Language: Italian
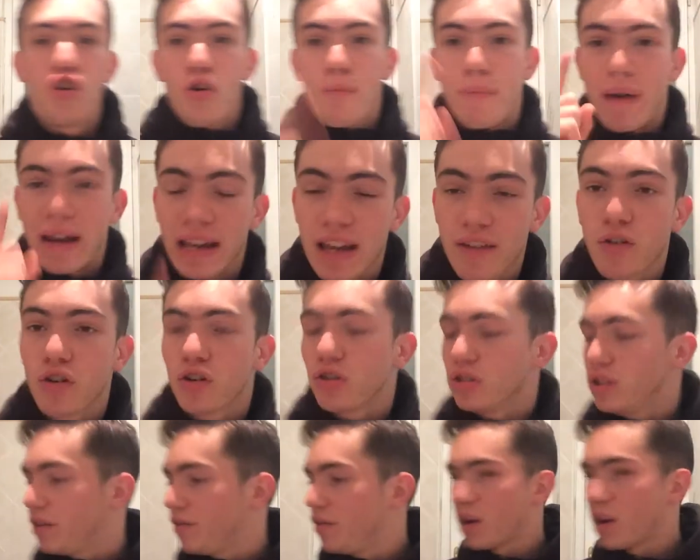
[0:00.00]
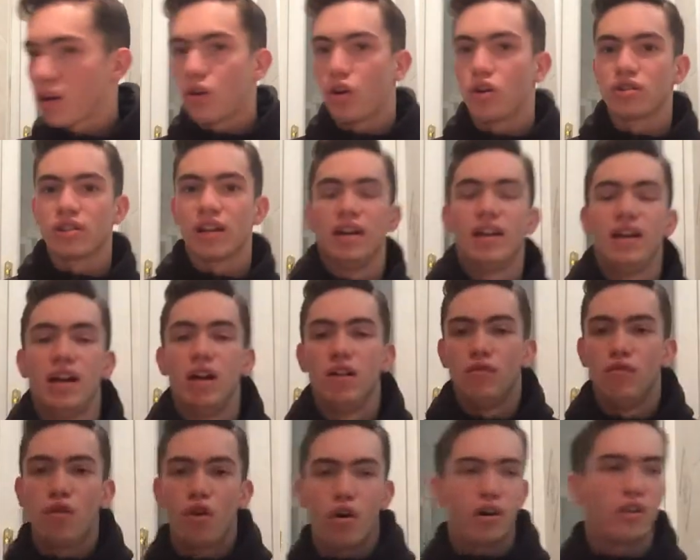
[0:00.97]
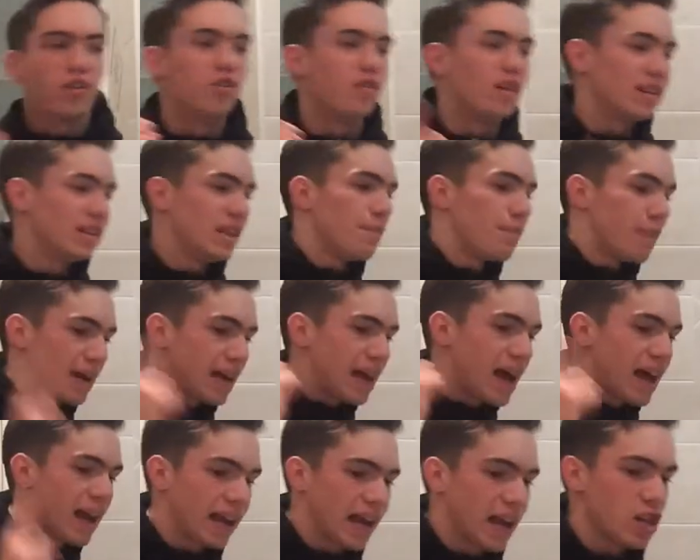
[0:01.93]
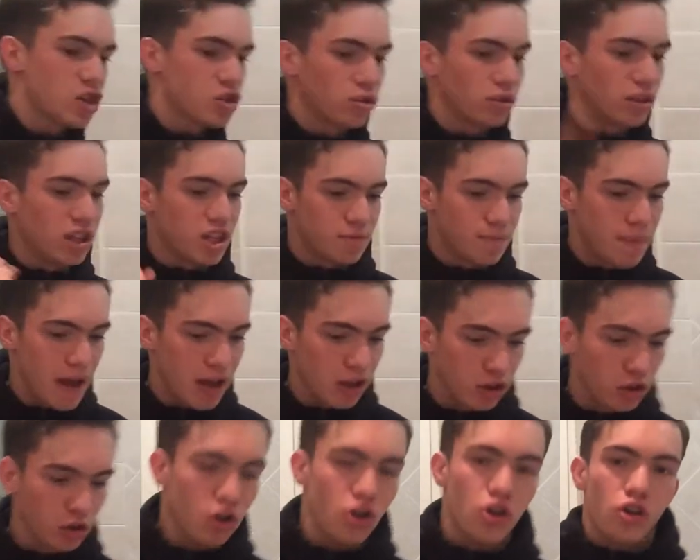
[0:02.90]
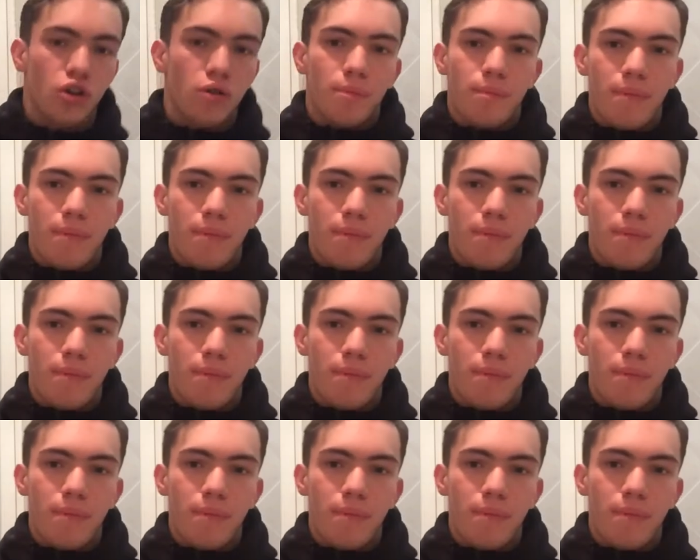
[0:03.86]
Perché voglio dirvi una cosa, voi dovete imparare cazzo di rispetto,